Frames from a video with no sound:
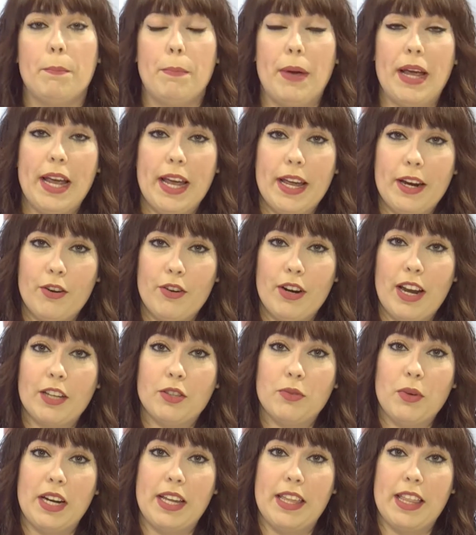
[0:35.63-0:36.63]
pero la
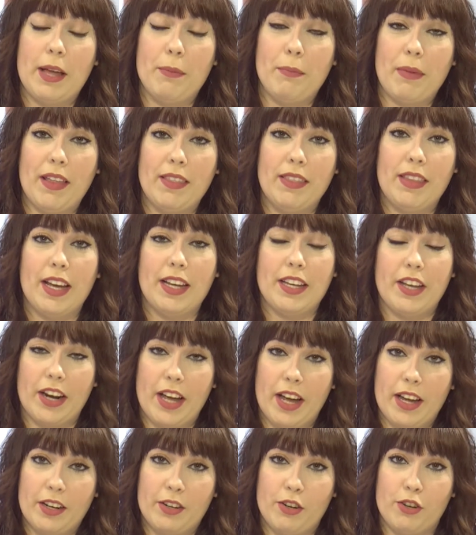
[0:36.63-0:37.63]
actualidad manda y
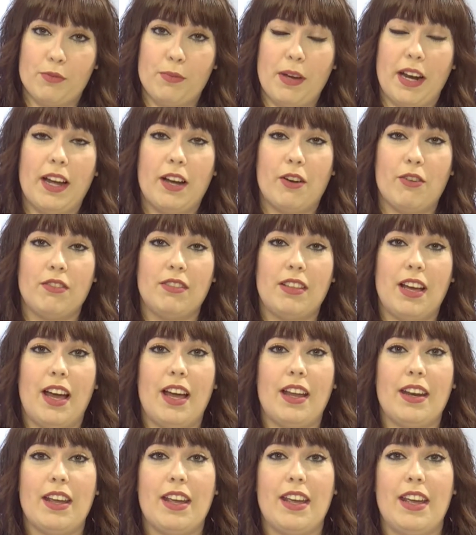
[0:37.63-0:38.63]
ahora nos van a
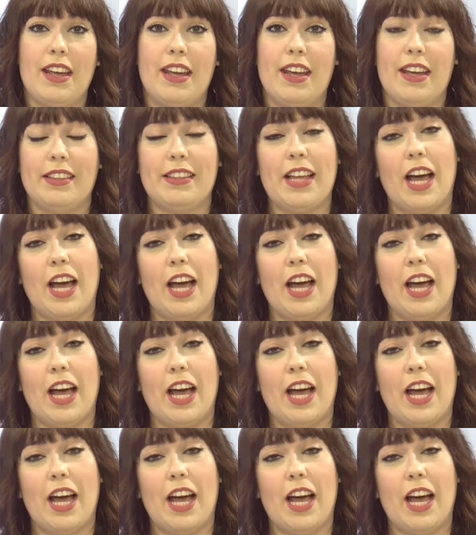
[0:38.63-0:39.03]
contar eh,